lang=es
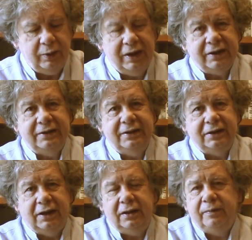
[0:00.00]
de una
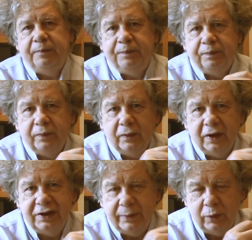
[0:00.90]
receta
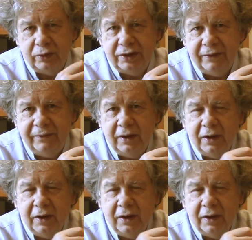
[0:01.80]
hecha por un chef,